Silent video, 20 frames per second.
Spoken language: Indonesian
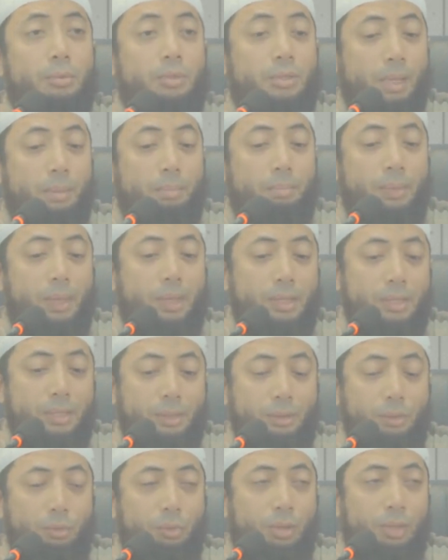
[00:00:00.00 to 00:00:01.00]
Sampai ada
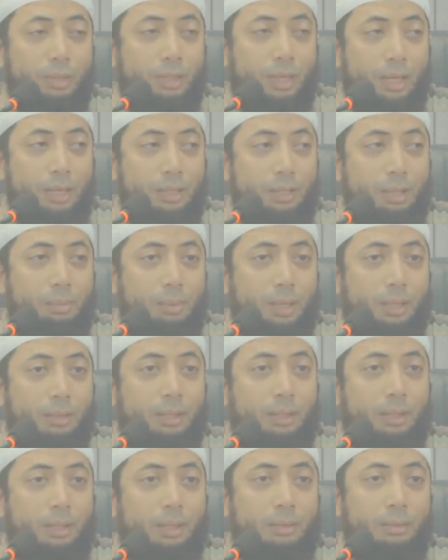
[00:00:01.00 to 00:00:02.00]
satu orang yang akhirnya
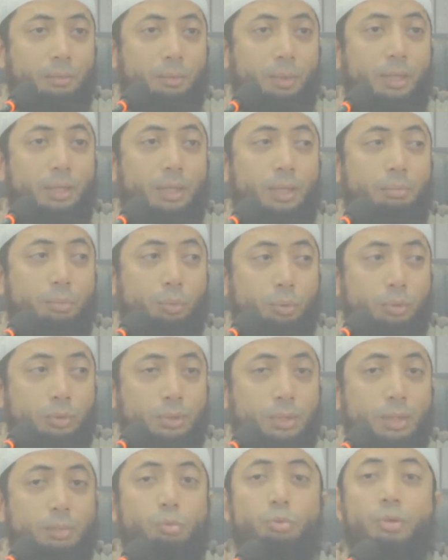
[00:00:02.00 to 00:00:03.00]
mengatakan, wahai Namrud,
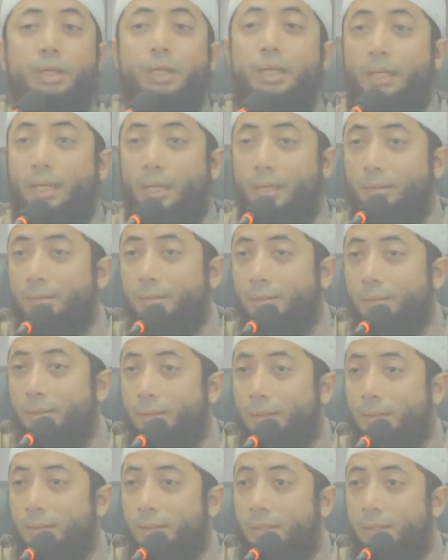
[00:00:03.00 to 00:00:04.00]
kemungkinan
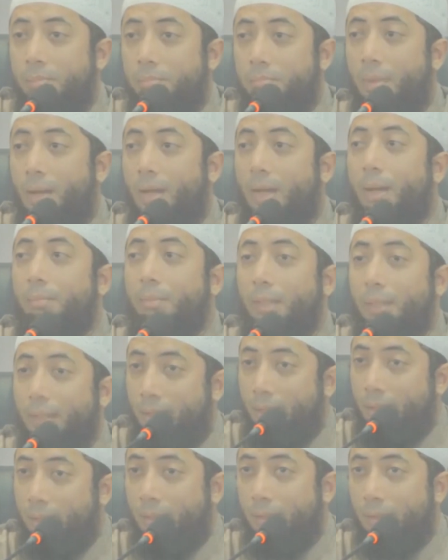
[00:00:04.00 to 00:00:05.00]
malam
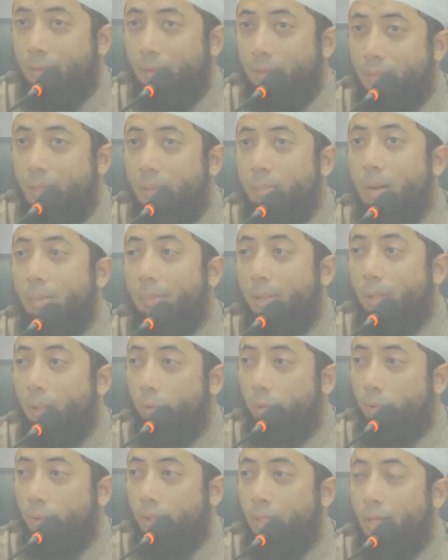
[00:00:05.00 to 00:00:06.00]
ini di
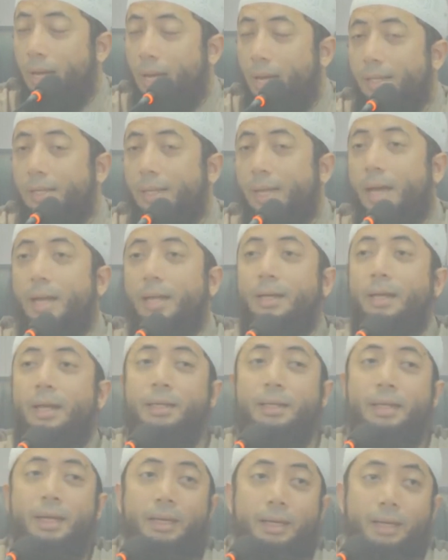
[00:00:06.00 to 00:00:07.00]
Babilonia ada
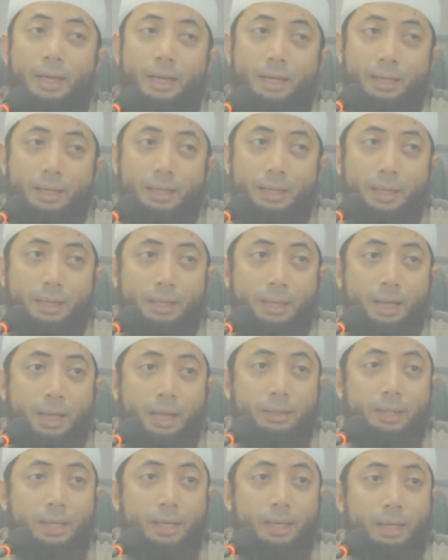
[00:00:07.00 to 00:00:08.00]
anak yang lahir
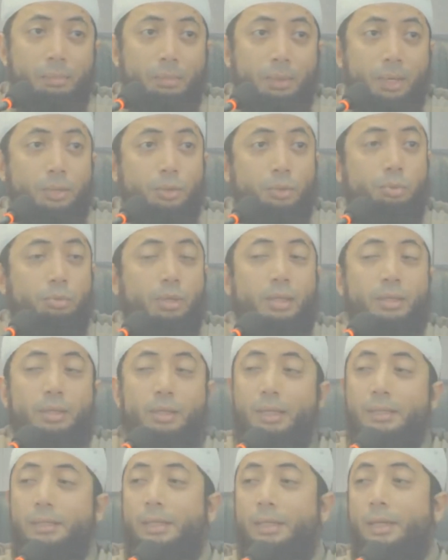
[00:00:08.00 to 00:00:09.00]
laki-laki yang akan menghancurkan
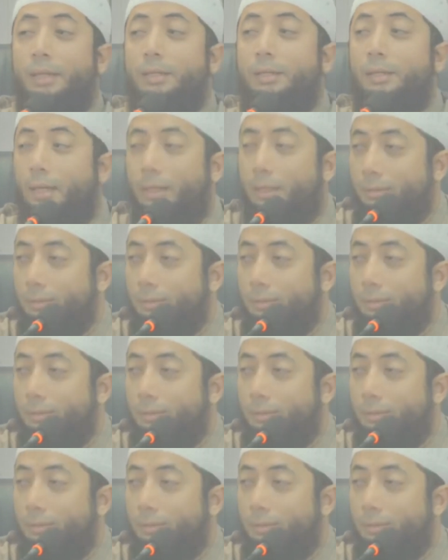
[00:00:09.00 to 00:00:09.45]
kerajaan anda.